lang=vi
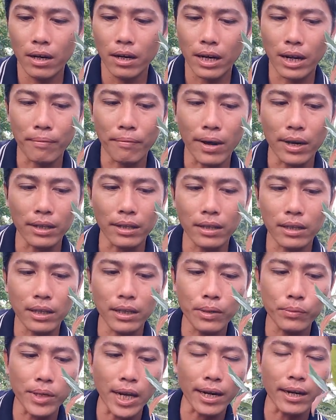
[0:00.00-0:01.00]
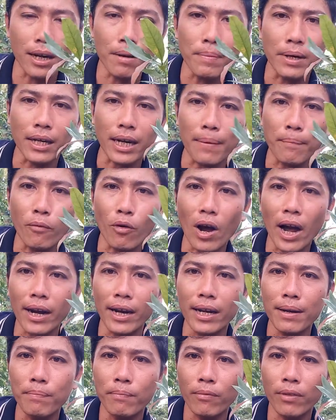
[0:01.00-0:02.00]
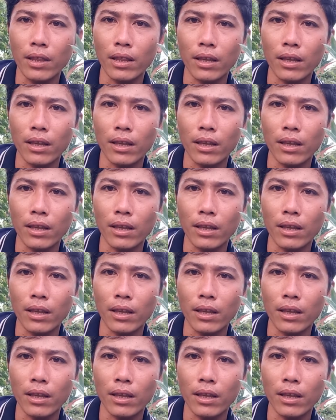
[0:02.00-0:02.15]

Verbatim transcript: là phân tiêu xanh đó mình ngâm qua đêm